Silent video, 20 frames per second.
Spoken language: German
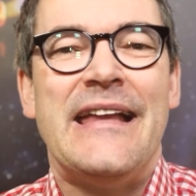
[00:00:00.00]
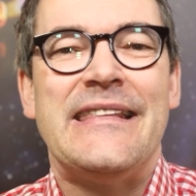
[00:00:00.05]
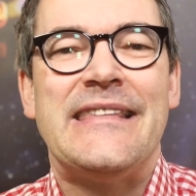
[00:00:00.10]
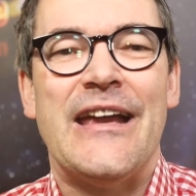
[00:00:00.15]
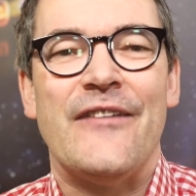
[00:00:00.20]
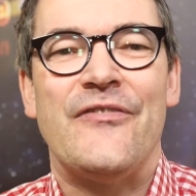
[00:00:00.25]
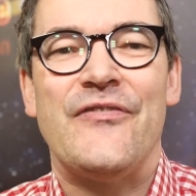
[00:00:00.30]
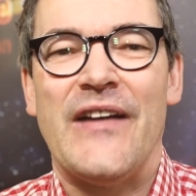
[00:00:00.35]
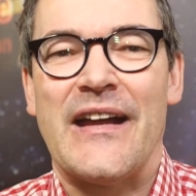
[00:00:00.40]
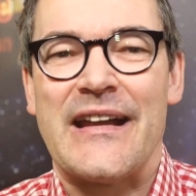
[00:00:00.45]

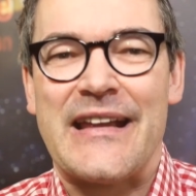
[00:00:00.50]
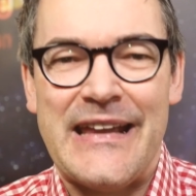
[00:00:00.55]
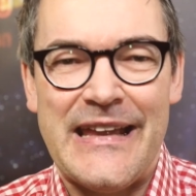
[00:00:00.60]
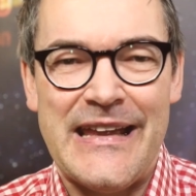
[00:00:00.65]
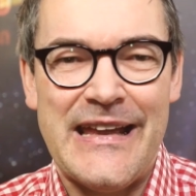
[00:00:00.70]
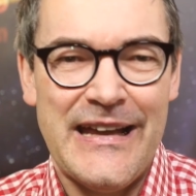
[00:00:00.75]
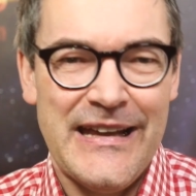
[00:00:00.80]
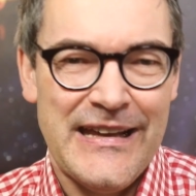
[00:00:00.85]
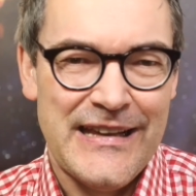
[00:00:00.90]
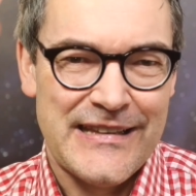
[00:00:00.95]
Der
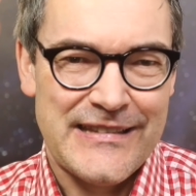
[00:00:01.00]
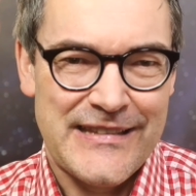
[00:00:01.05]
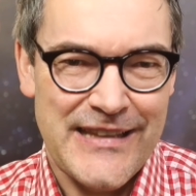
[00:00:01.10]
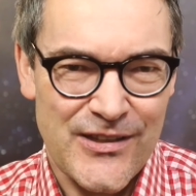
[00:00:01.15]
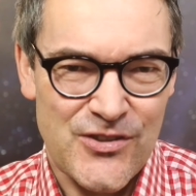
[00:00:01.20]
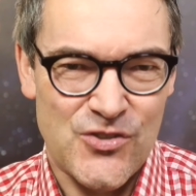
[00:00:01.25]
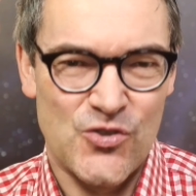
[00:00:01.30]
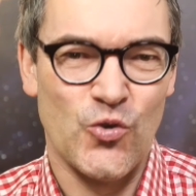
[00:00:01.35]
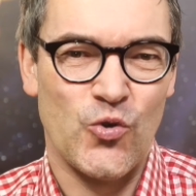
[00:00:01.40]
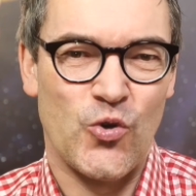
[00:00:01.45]
Verkehr
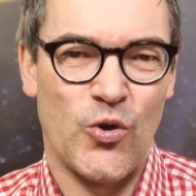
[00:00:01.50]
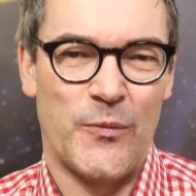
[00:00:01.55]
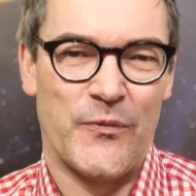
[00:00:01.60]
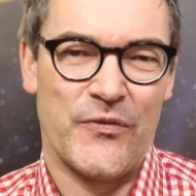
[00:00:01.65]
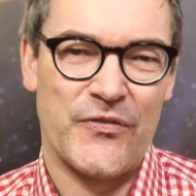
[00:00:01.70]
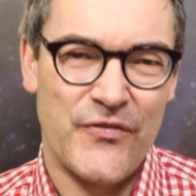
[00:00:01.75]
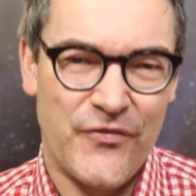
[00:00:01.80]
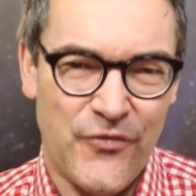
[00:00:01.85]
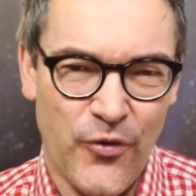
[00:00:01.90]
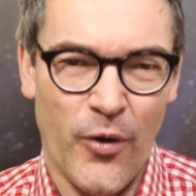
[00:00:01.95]
der
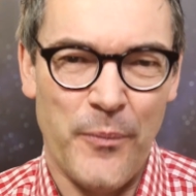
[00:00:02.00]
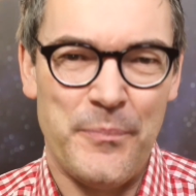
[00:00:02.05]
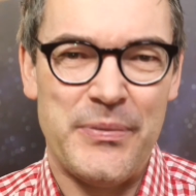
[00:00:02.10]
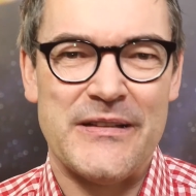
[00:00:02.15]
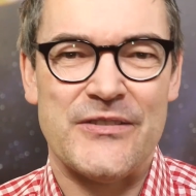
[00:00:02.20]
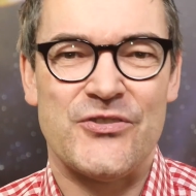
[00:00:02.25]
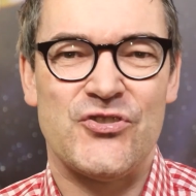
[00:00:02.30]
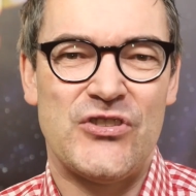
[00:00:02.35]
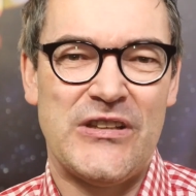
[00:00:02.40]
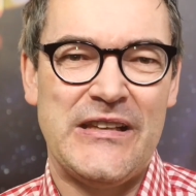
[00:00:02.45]
Zukunft.
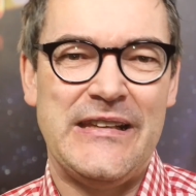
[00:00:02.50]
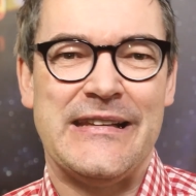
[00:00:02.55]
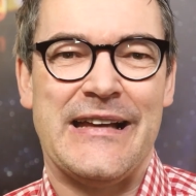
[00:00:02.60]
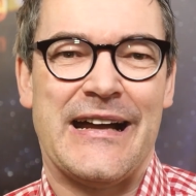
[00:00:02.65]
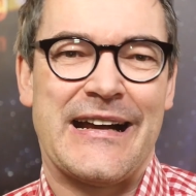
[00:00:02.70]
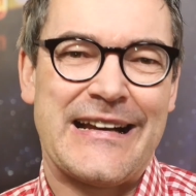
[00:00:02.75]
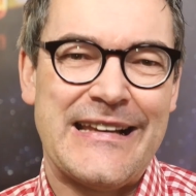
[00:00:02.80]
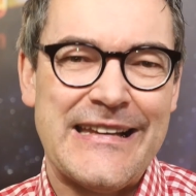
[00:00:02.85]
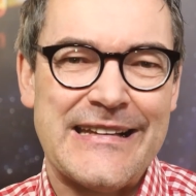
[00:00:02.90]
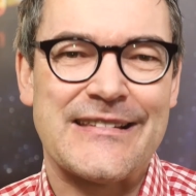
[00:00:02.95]
Vorbild
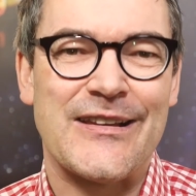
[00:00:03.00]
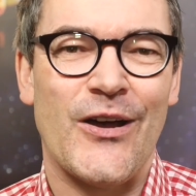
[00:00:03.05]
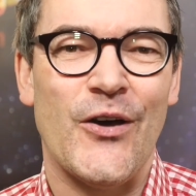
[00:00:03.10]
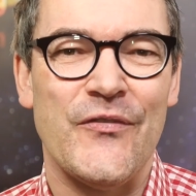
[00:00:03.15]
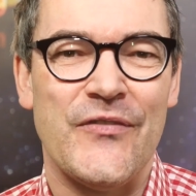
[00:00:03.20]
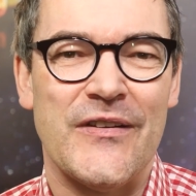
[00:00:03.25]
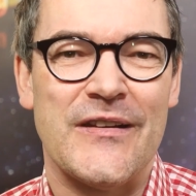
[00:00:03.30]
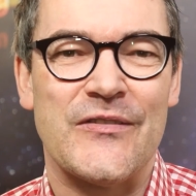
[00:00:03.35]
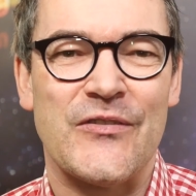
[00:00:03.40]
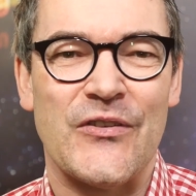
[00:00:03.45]
China. Klickt
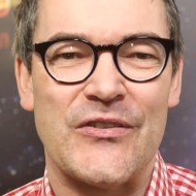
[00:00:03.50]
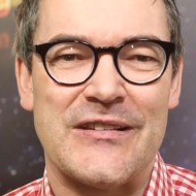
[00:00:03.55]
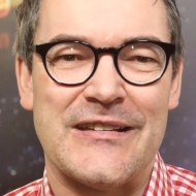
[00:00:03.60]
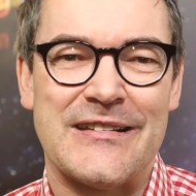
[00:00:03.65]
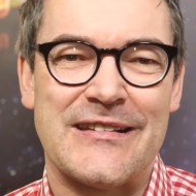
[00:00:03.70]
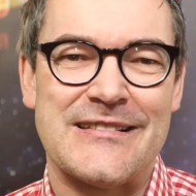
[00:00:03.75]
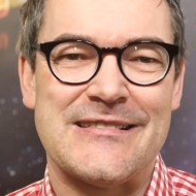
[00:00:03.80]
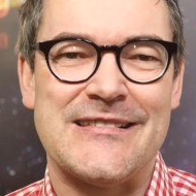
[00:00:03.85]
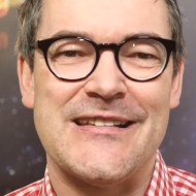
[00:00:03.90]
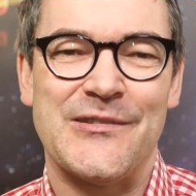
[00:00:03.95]
drauf, wenn es euch
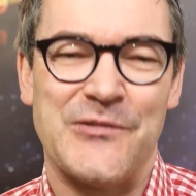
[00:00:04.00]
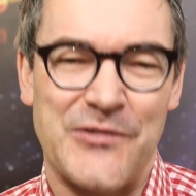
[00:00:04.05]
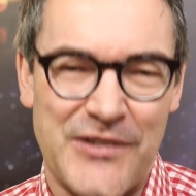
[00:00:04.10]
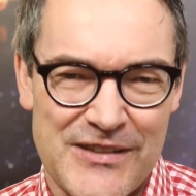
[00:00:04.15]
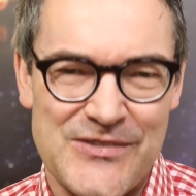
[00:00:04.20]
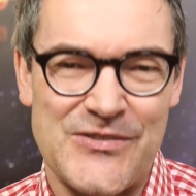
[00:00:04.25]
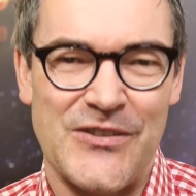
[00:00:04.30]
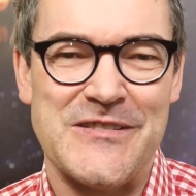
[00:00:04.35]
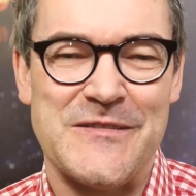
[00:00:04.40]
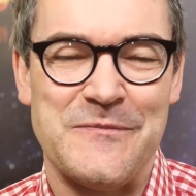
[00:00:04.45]
interessiert. Und
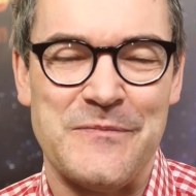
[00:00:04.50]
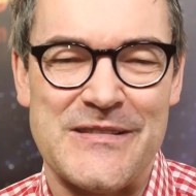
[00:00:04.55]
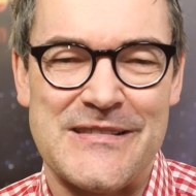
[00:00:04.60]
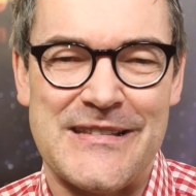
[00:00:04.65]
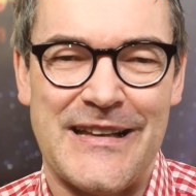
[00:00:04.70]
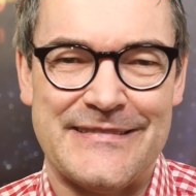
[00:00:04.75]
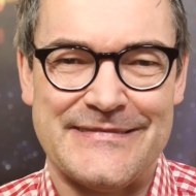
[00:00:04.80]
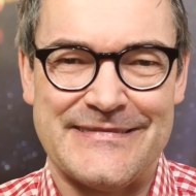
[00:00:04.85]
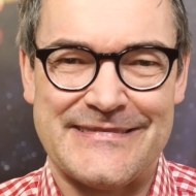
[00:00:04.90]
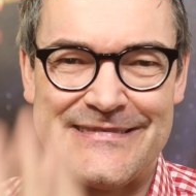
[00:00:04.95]
ansonsten bis dann.